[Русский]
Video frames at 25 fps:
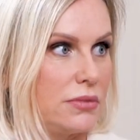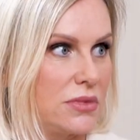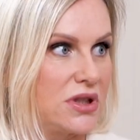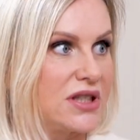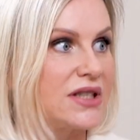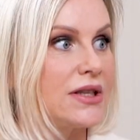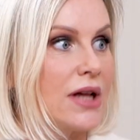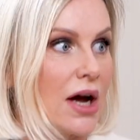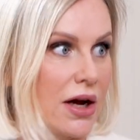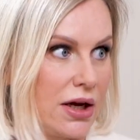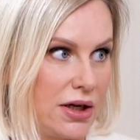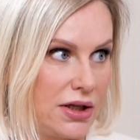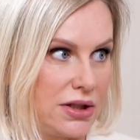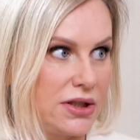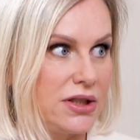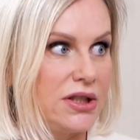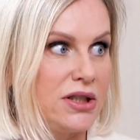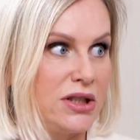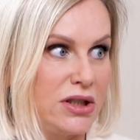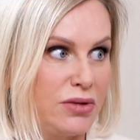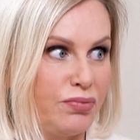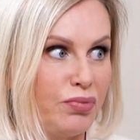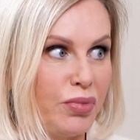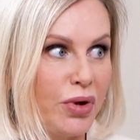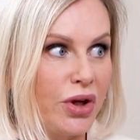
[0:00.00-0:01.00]

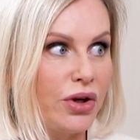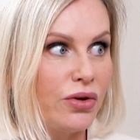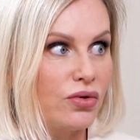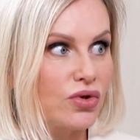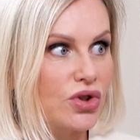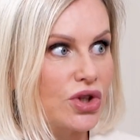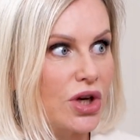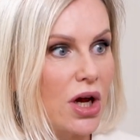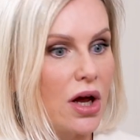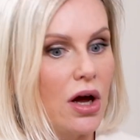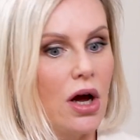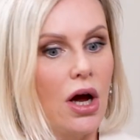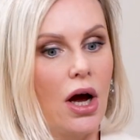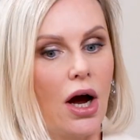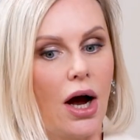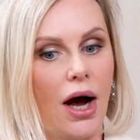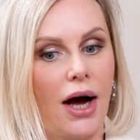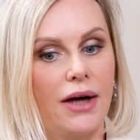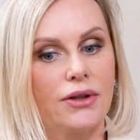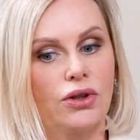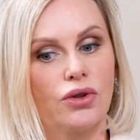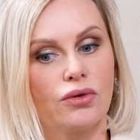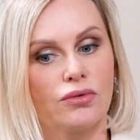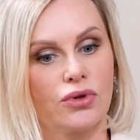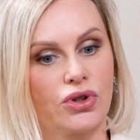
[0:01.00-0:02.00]
знаете теперь уже
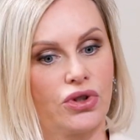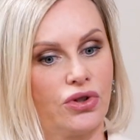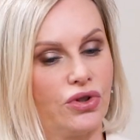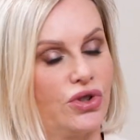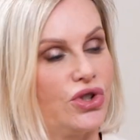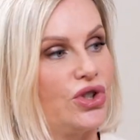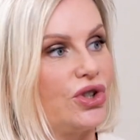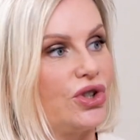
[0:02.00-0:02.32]
о том, что